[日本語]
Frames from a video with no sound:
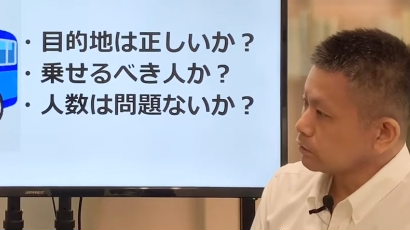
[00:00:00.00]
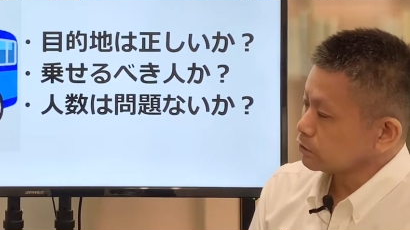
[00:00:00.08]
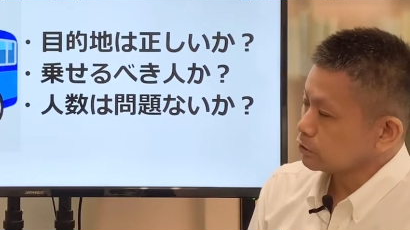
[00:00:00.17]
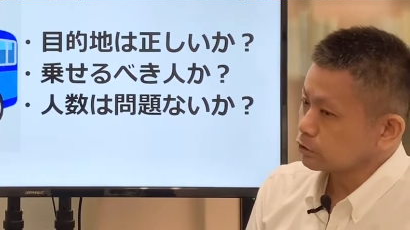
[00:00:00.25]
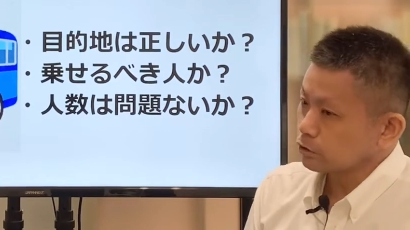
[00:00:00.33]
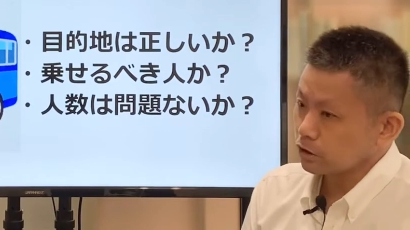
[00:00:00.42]

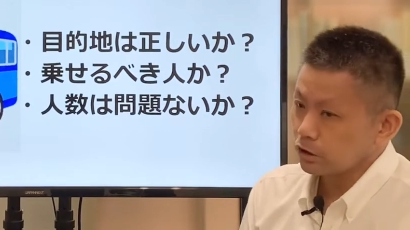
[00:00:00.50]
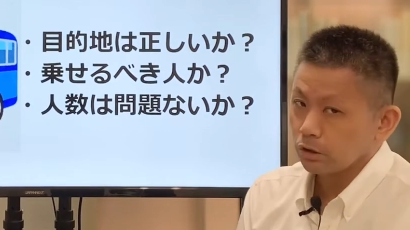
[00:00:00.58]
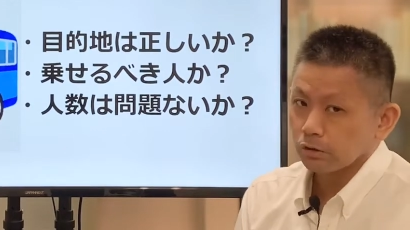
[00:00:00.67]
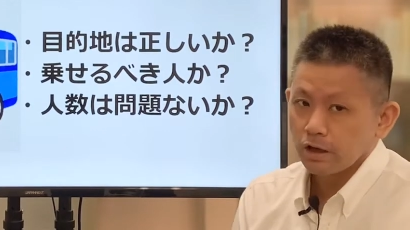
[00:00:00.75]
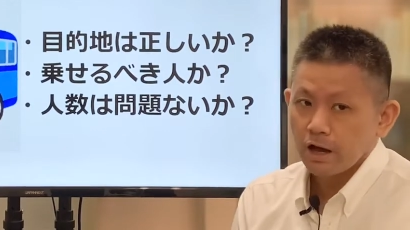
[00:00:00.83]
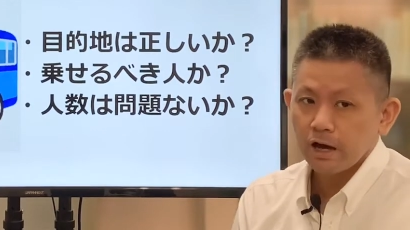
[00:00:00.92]
中小企
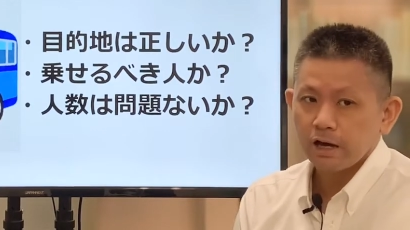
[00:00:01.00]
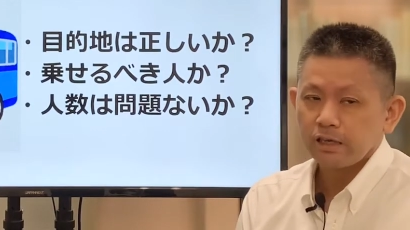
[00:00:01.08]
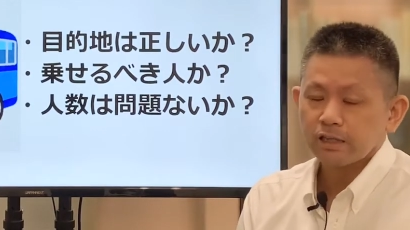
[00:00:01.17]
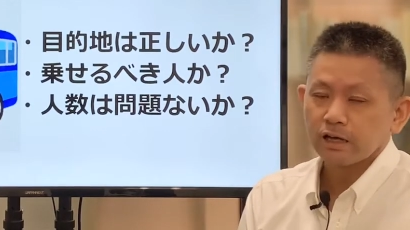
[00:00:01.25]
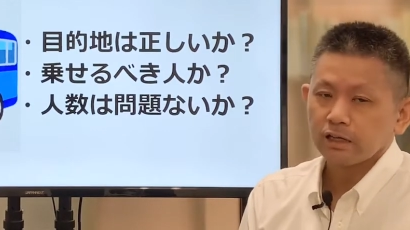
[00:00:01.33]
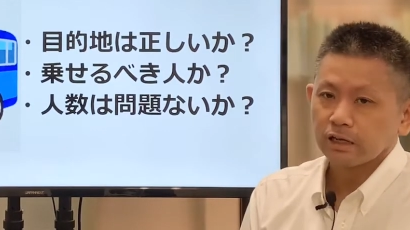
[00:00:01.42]
業の範囲
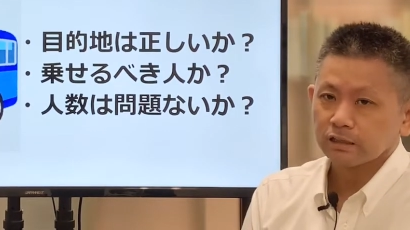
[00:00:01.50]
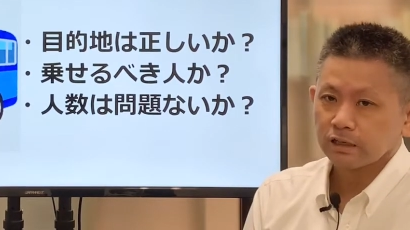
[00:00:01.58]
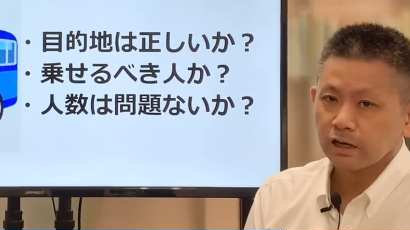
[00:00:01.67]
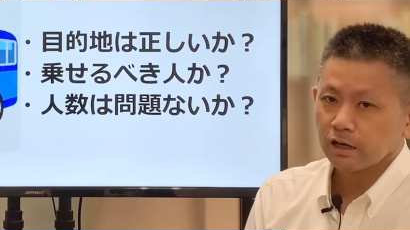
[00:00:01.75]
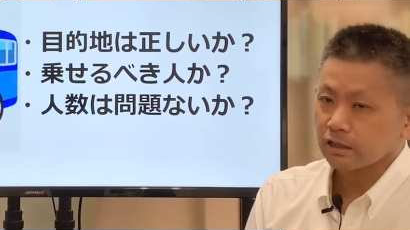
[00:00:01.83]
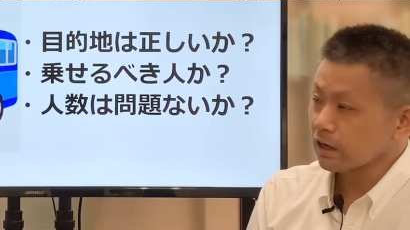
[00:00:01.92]
内だっ
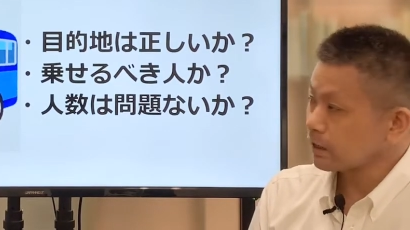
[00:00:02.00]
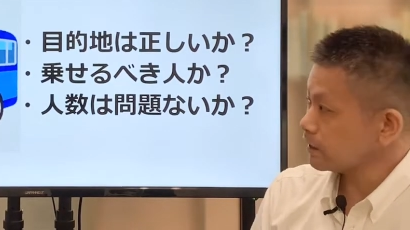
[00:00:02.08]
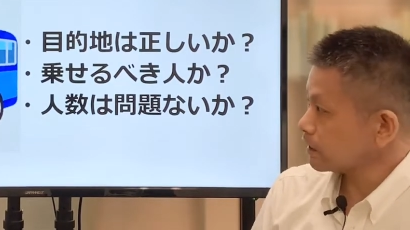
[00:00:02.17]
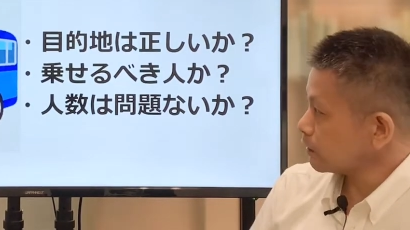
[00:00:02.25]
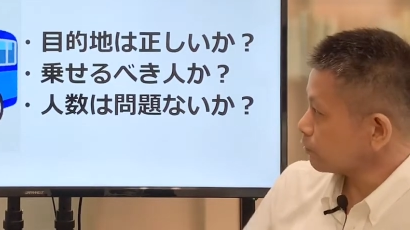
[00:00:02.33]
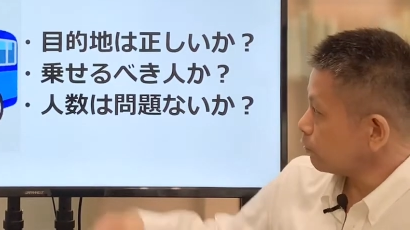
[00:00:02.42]
たらなか
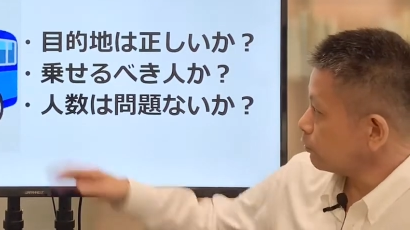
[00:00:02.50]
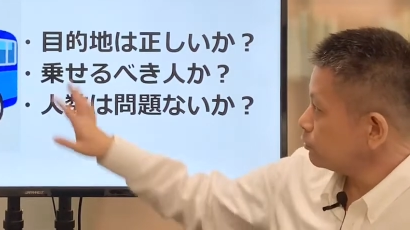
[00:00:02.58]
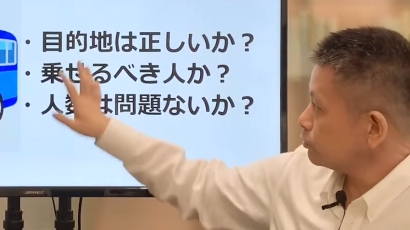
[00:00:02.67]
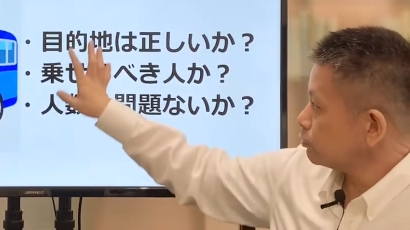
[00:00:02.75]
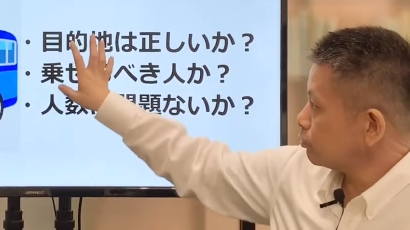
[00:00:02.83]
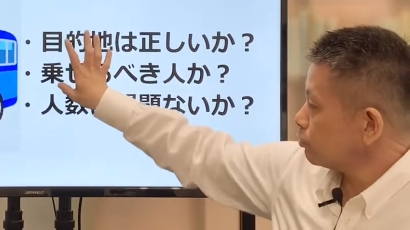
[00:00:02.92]
なかこうい
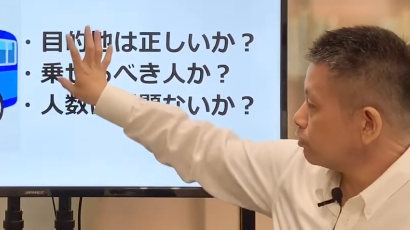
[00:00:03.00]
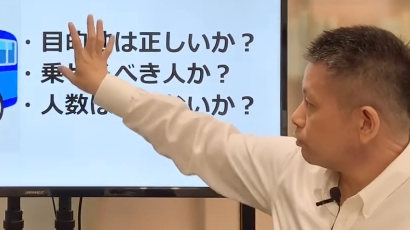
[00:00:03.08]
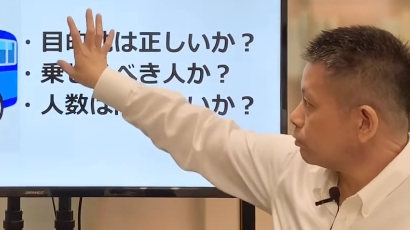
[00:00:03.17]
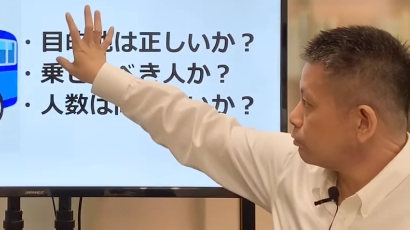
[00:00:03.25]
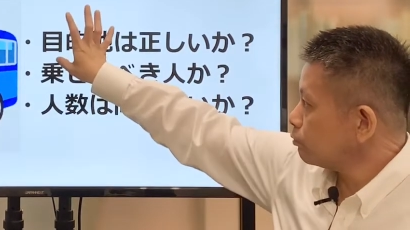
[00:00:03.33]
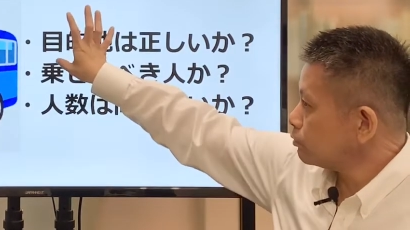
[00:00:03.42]
うと
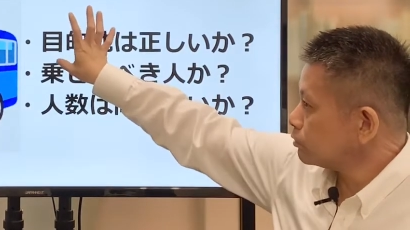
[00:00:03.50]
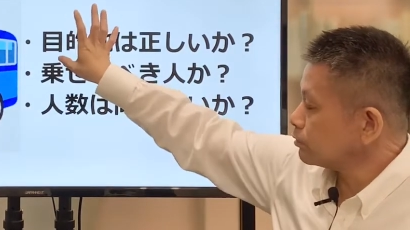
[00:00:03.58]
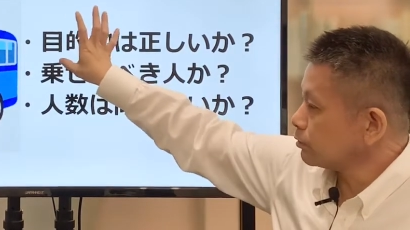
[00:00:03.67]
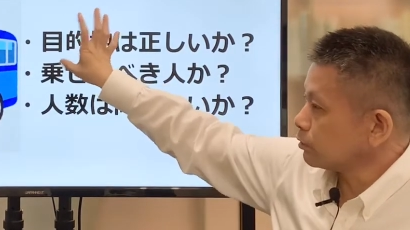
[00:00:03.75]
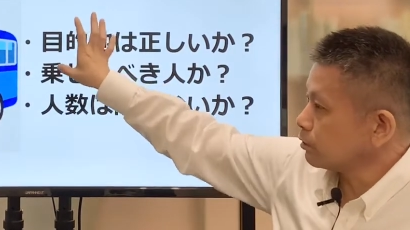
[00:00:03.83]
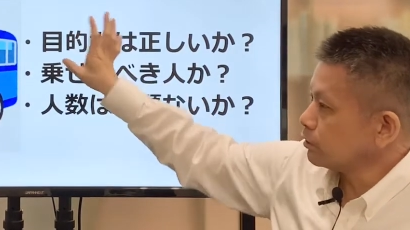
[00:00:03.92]
ころ
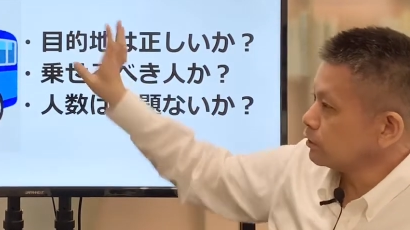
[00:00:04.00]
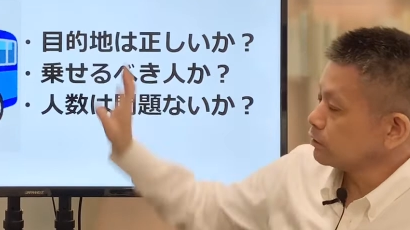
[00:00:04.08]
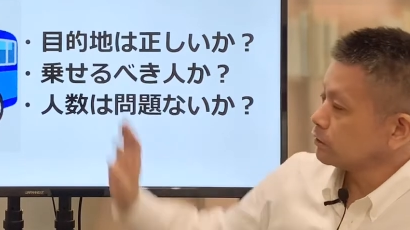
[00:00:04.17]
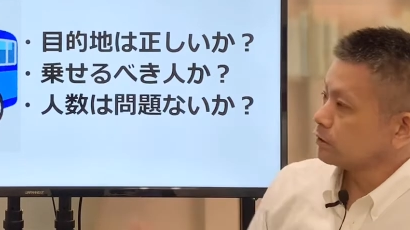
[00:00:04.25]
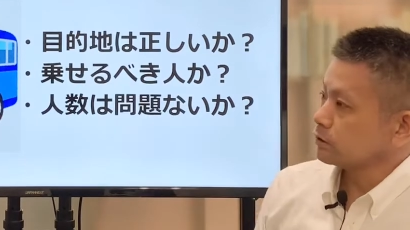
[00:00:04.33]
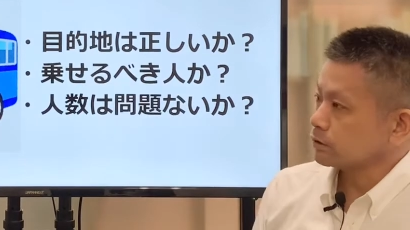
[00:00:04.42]
その
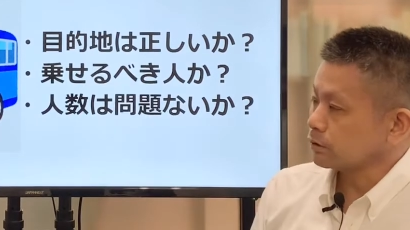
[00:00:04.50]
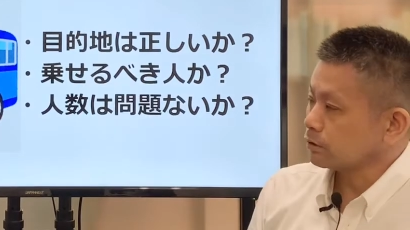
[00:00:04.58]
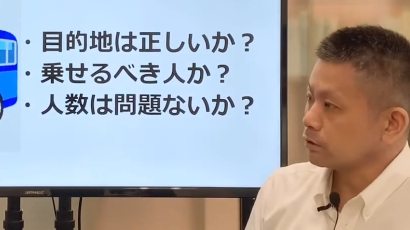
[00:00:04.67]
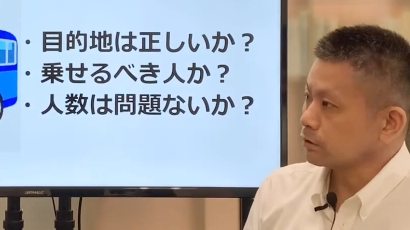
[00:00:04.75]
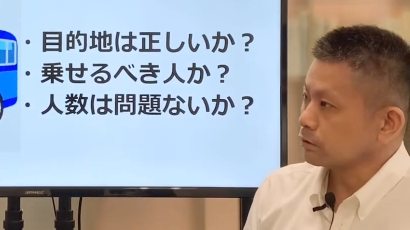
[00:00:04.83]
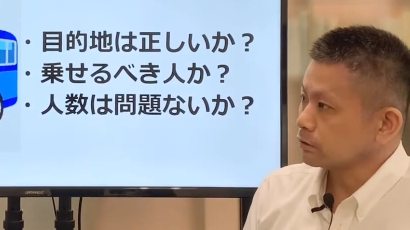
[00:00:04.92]
そ
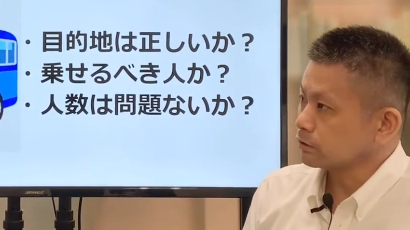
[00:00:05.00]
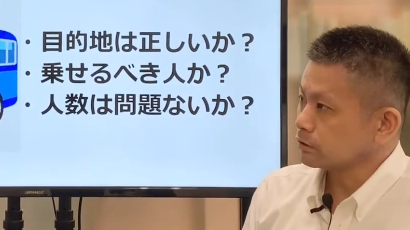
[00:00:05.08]
の、